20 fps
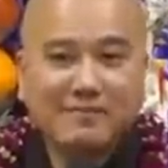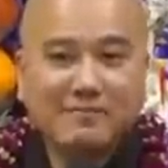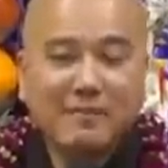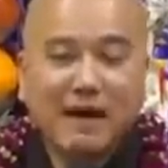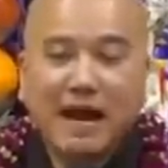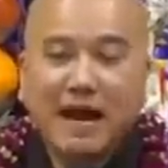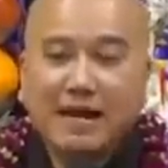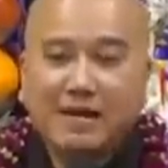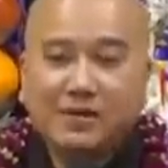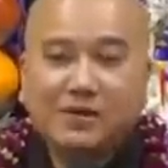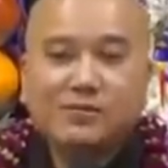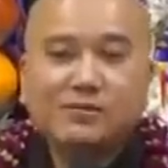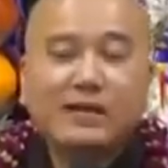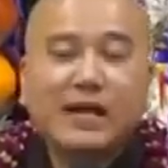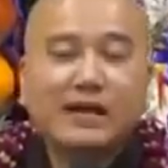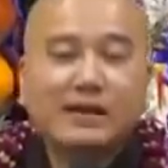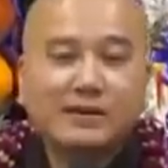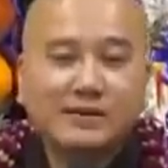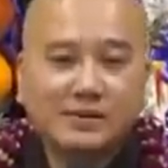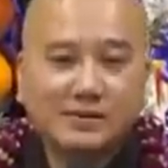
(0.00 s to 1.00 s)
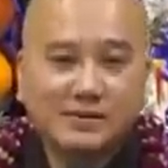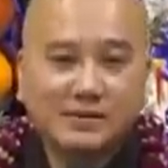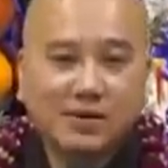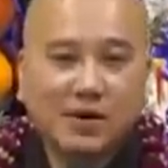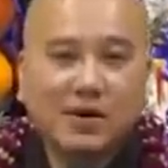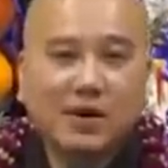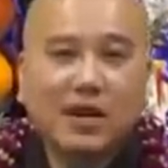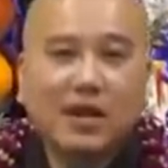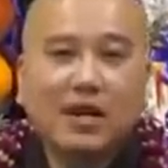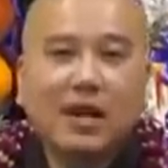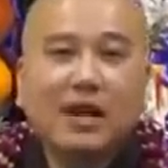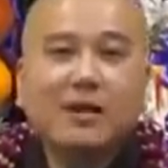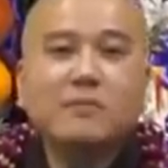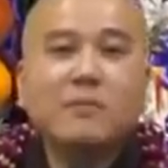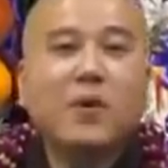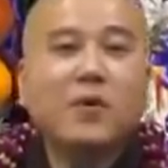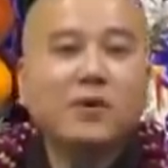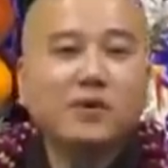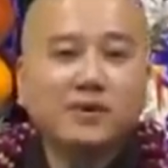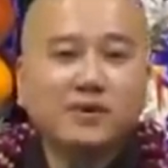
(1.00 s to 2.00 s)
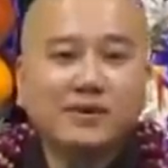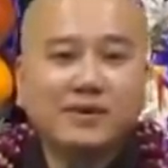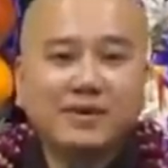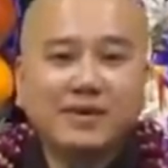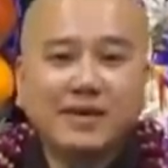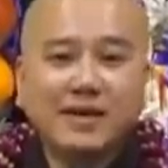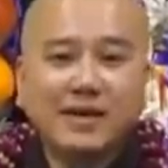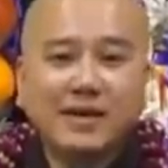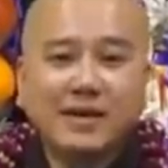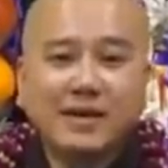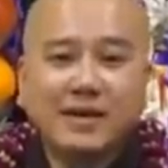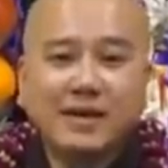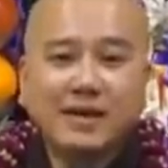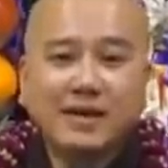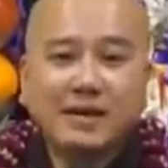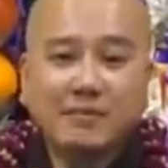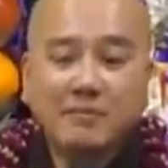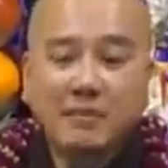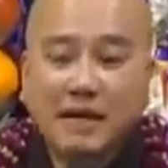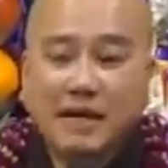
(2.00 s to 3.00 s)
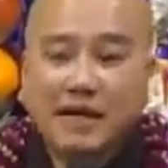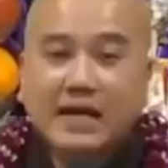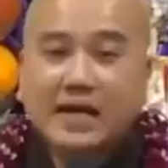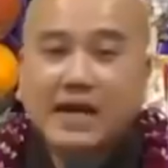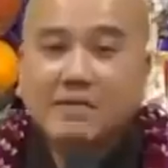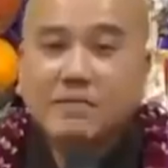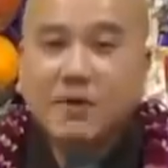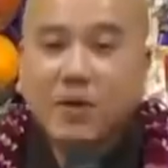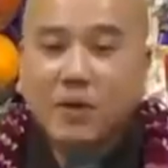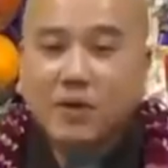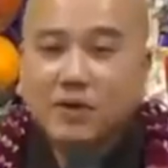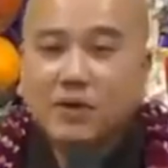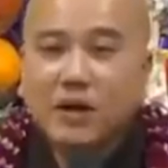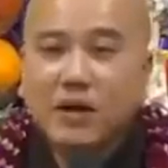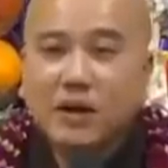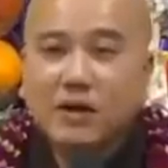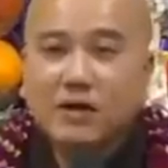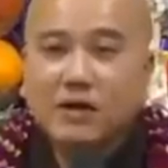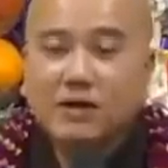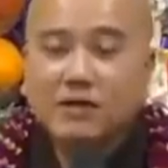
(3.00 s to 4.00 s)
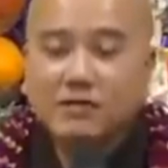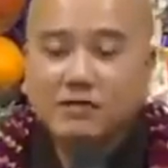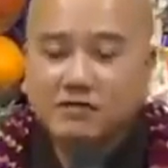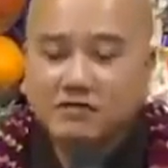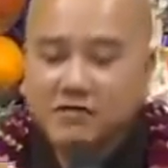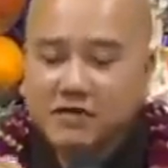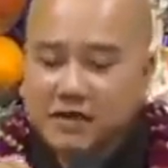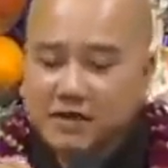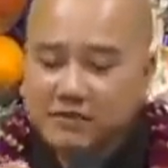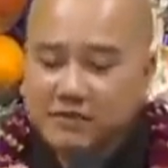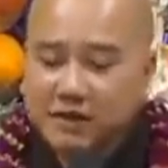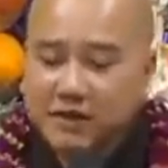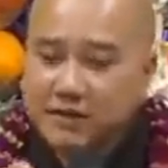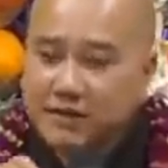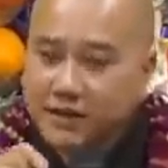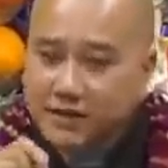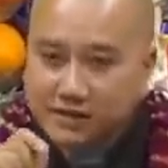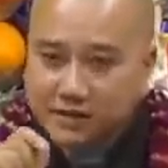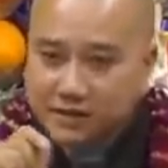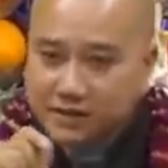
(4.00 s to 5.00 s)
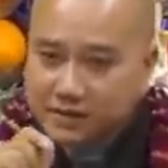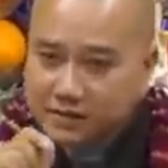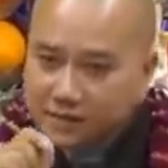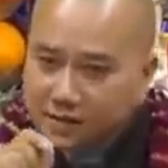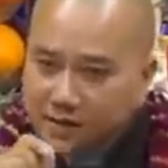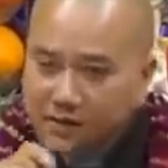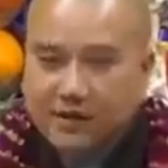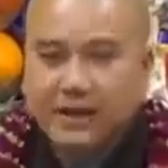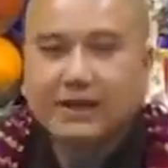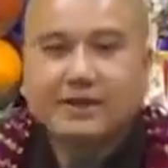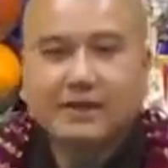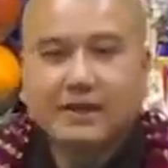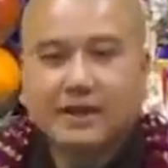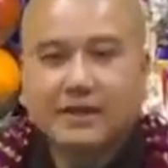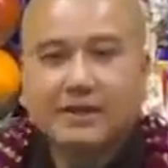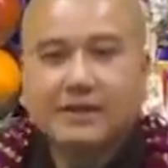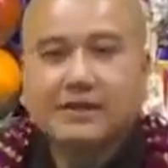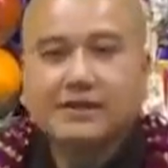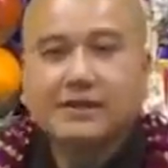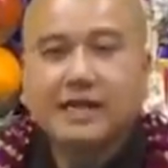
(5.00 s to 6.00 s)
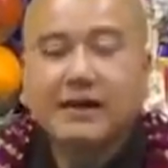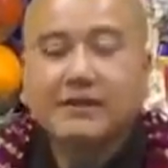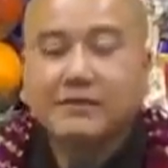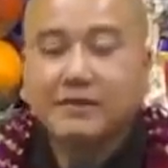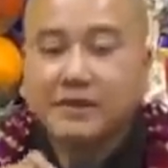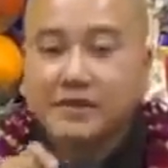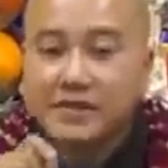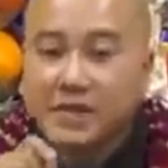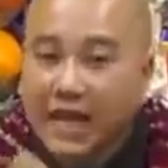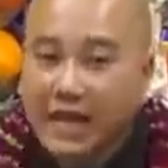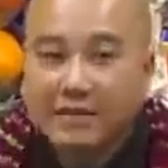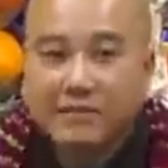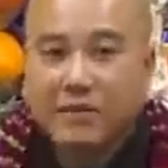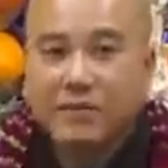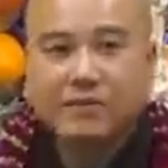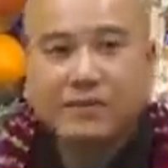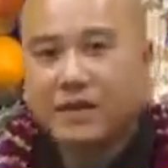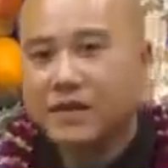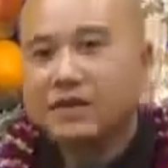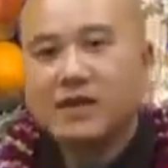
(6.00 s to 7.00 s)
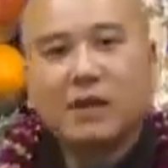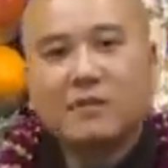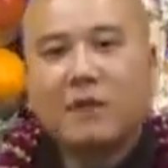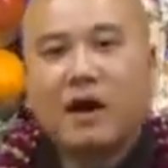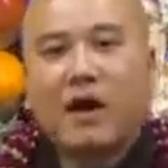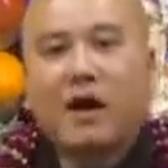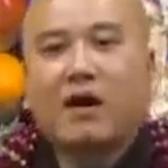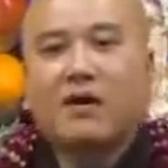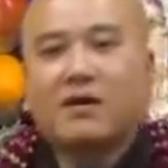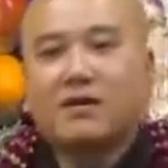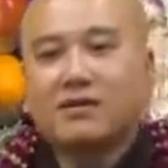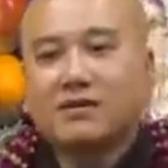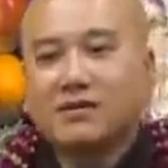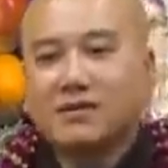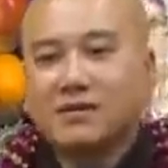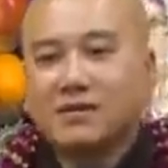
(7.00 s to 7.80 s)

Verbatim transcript: mà chúng ta thường gọi là lá bối. Mà cái lá bối đó, viết phải rất là kỹ. Tại vì sai một chữ là bỏ.